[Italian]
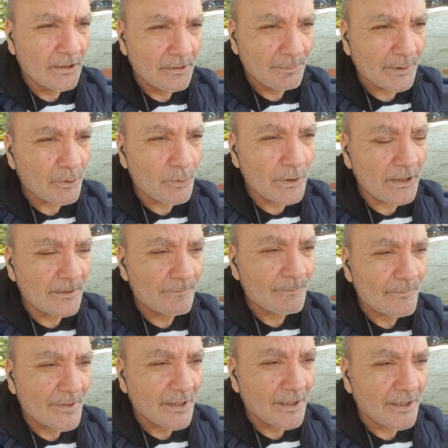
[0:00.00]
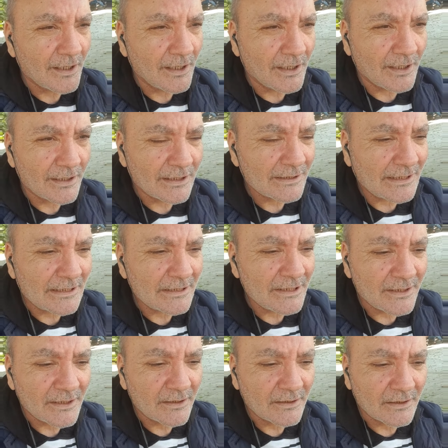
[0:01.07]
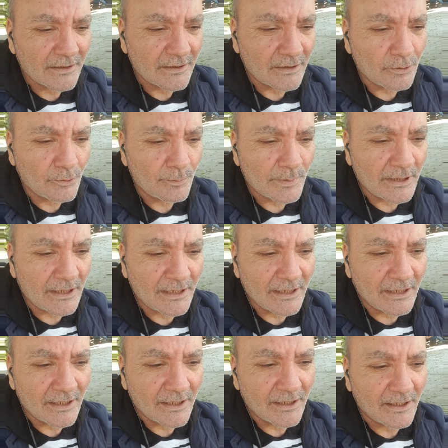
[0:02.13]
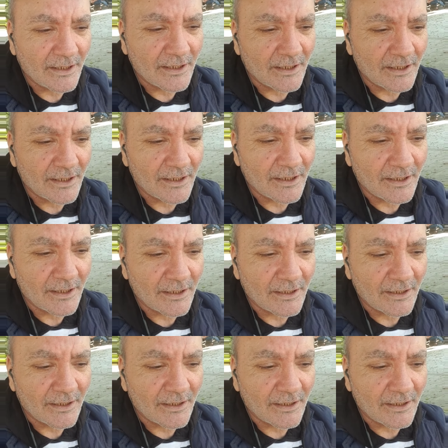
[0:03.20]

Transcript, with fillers: Per cui eh, l'analisi dell'Umbria è, è